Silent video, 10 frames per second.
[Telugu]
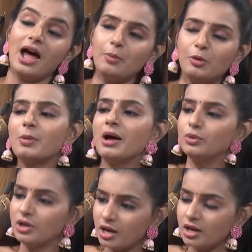ఇప్పుడు
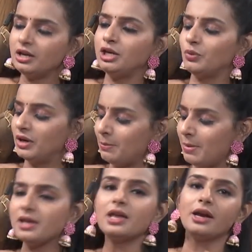మామూలుగా ఇటువంటి
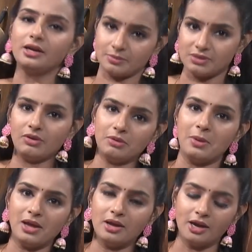బేకింగ్ ఐటమ్స్ ఇవన్నీ
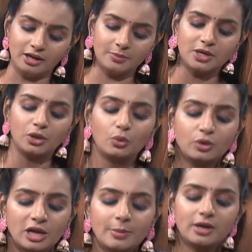బేకింగ్ ఐటమ్స్ అంటూ
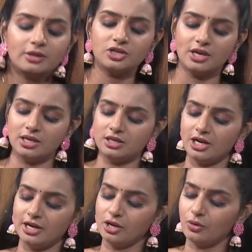ఉంటాం అండ్ ఇది
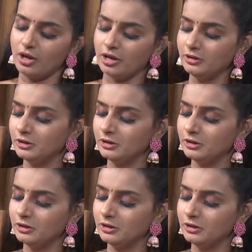చేయడం కూడా